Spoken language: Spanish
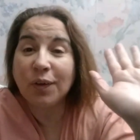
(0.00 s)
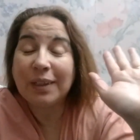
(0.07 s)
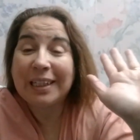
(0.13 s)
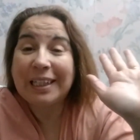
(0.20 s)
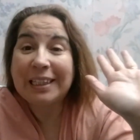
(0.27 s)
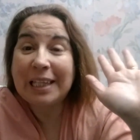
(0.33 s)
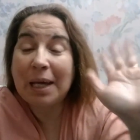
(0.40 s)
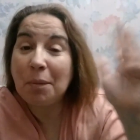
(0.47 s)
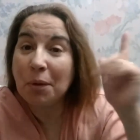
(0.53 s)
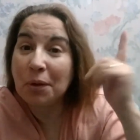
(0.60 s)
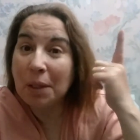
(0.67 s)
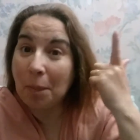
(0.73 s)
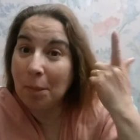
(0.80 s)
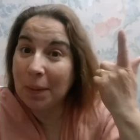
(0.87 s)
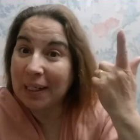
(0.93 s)

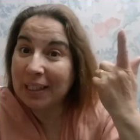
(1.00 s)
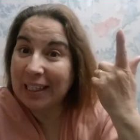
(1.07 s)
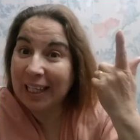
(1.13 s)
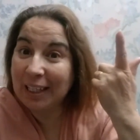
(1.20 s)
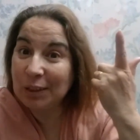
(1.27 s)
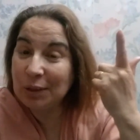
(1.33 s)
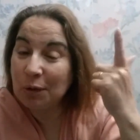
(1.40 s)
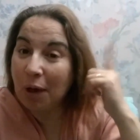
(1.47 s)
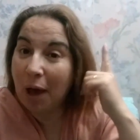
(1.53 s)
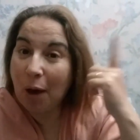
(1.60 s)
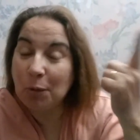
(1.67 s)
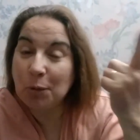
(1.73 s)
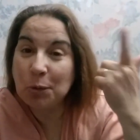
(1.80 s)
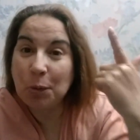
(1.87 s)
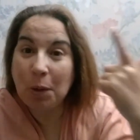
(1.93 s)
estamos despertando
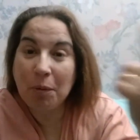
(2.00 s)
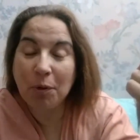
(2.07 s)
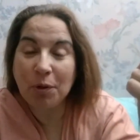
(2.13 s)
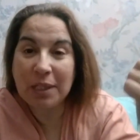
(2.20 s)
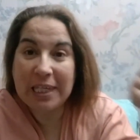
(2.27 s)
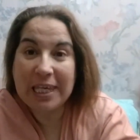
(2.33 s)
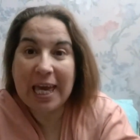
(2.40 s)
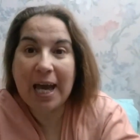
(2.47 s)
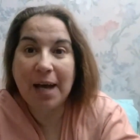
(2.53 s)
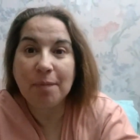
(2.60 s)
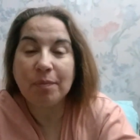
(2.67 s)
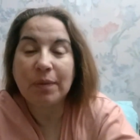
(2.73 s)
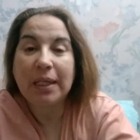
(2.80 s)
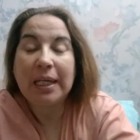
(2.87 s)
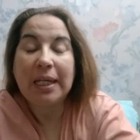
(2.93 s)
a un nuevo día.
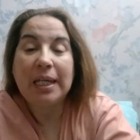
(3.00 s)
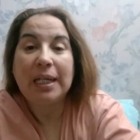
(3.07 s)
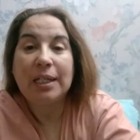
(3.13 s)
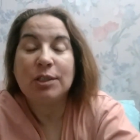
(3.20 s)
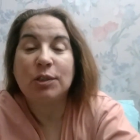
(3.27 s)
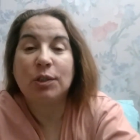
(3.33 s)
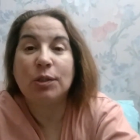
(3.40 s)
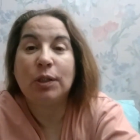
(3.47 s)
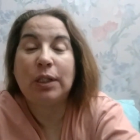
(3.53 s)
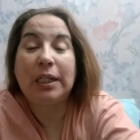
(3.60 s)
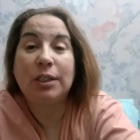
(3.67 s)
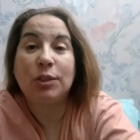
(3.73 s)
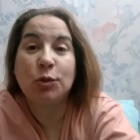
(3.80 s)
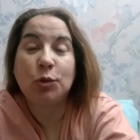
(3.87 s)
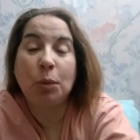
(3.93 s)

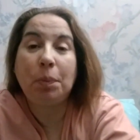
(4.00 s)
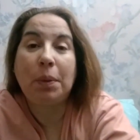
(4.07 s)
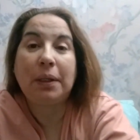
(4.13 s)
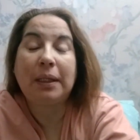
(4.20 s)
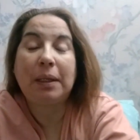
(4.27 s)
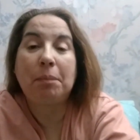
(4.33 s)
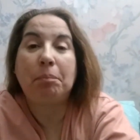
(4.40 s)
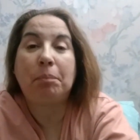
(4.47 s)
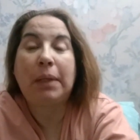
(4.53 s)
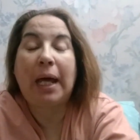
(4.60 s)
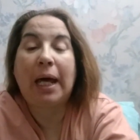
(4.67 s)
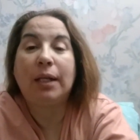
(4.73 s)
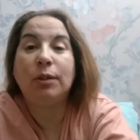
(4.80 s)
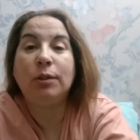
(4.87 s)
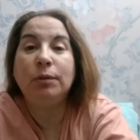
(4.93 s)
es súper
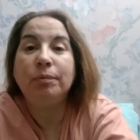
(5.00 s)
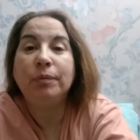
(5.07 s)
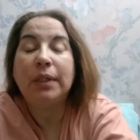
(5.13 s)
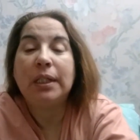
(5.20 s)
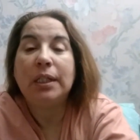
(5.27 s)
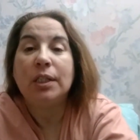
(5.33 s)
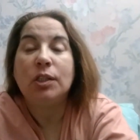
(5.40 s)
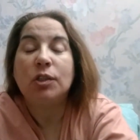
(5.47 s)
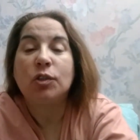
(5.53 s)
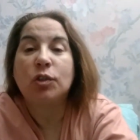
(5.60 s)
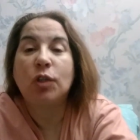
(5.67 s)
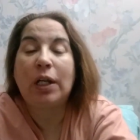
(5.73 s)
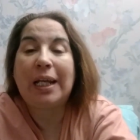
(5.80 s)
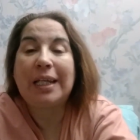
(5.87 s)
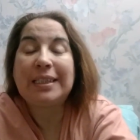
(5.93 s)
temprano,
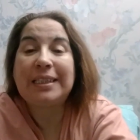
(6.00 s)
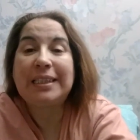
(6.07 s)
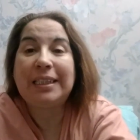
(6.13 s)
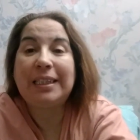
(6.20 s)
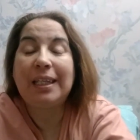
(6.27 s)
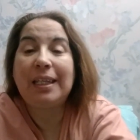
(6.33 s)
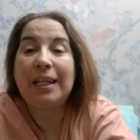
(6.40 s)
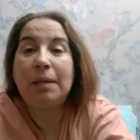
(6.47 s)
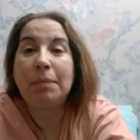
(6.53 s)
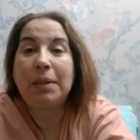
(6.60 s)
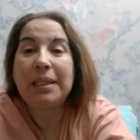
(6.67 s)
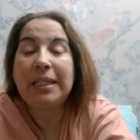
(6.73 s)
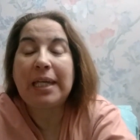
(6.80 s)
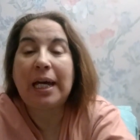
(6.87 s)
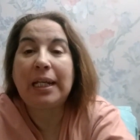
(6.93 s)
son las 7 de la
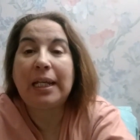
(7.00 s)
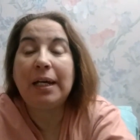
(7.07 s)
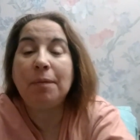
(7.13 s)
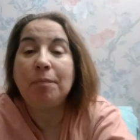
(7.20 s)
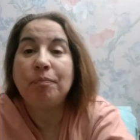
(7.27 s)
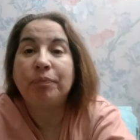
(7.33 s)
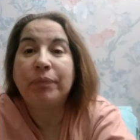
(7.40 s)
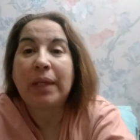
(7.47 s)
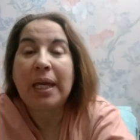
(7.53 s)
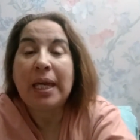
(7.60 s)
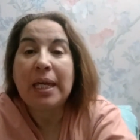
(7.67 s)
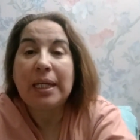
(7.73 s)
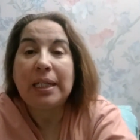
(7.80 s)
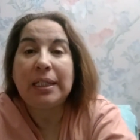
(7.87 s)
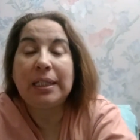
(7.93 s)
mañana
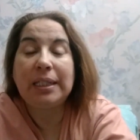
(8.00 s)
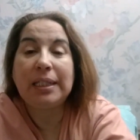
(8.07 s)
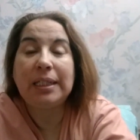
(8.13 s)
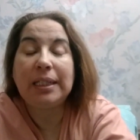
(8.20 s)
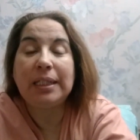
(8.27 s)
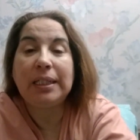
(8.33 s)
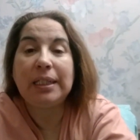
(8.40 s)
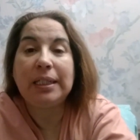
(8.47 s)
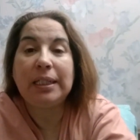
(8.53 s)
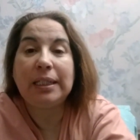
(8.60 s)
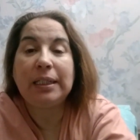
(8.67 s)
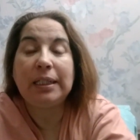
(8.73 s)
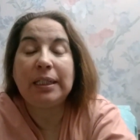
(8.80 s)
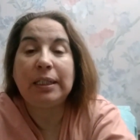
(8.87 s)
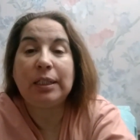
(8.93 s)

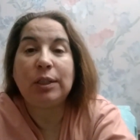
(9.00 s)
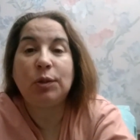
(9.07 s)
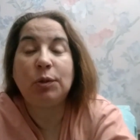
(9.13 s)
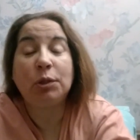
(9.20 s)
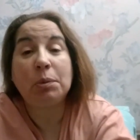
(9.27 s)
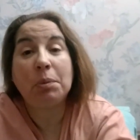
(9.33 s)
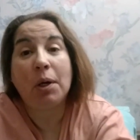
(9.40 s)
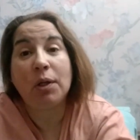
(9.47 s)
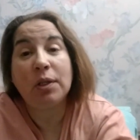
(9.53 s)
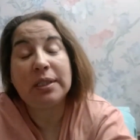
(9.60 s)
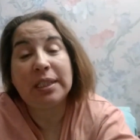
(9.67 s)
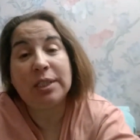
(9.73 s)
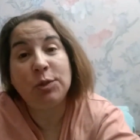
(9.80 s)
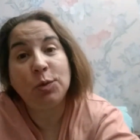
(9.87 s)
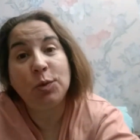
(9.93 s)
y no he tomado
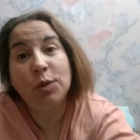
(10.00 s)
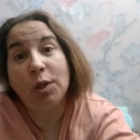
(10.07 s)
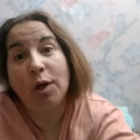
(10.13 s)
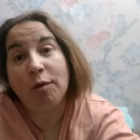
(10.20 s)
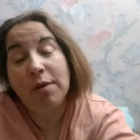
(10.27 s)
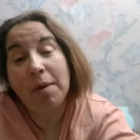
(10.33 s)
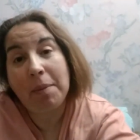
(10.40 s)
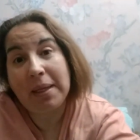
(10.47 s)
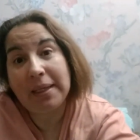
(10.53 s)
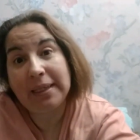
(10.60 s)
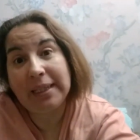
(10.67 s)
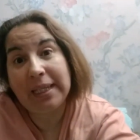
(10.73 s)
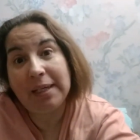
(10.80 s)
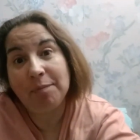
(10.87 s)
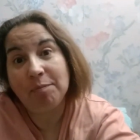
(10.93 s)
desayuno,
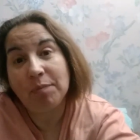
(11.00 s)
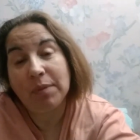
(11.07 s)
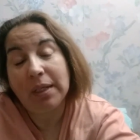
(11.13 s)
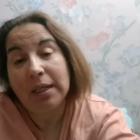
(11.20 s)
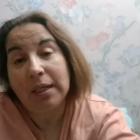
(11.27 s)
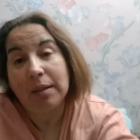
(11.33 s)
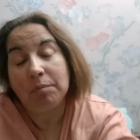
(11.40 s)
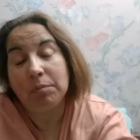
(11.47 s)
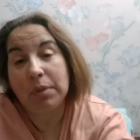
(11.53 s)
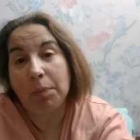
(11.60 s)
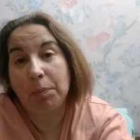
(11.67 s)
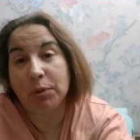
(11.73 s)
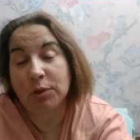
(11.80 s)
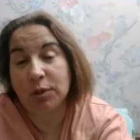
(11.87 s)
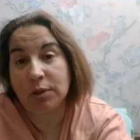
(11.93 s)
obviamente. Mi
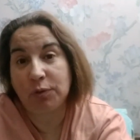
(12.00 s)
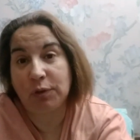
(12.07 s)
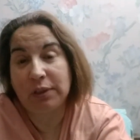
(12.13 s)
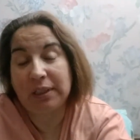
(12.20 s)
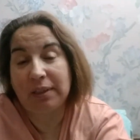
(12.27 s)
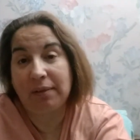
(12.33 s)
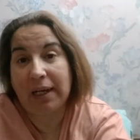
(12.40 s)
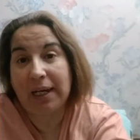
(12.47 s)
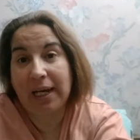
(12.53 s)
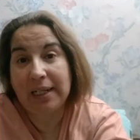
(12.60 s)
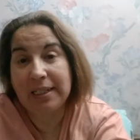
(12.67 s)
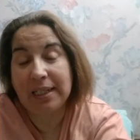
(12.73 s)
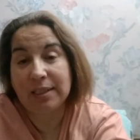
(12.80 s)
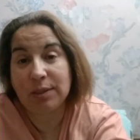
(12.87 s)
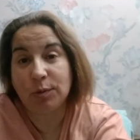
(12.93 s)
esposo se fue a
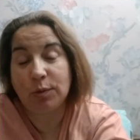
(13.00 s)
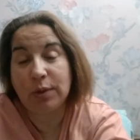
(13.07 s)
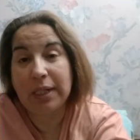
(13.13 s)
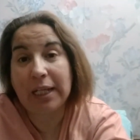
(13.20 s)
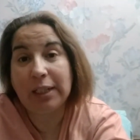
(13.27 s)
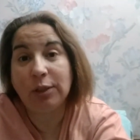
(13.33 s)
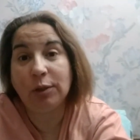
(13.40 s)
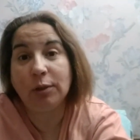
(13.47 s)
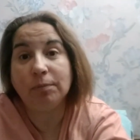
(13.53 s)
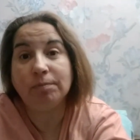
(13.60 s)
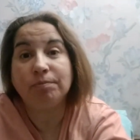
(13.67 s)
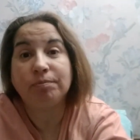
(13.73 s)
trabajar ya hace un rato.